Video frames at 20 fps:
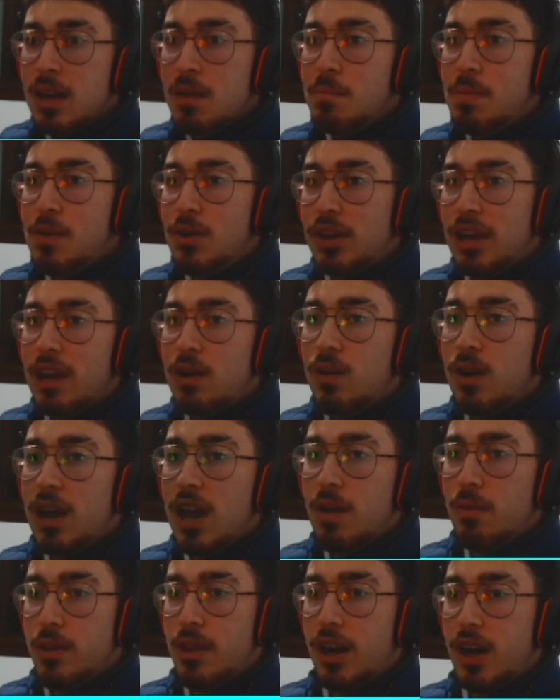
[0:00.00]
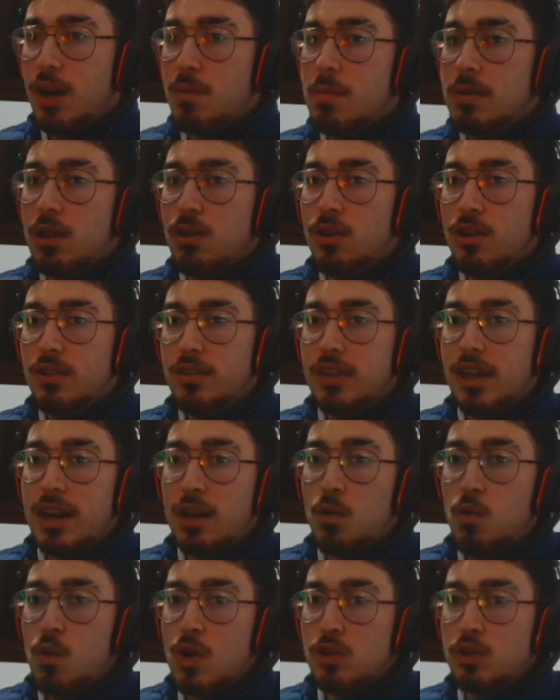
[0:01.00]
Pero es que con la e de rematador
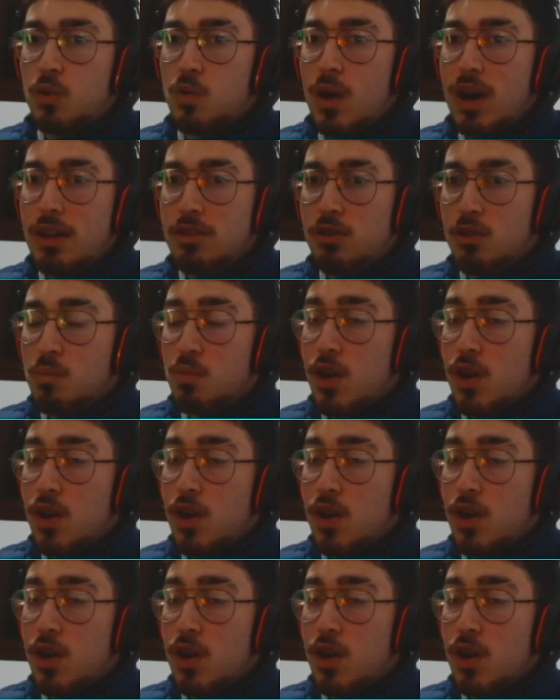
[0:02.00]
tiene 4 y 4,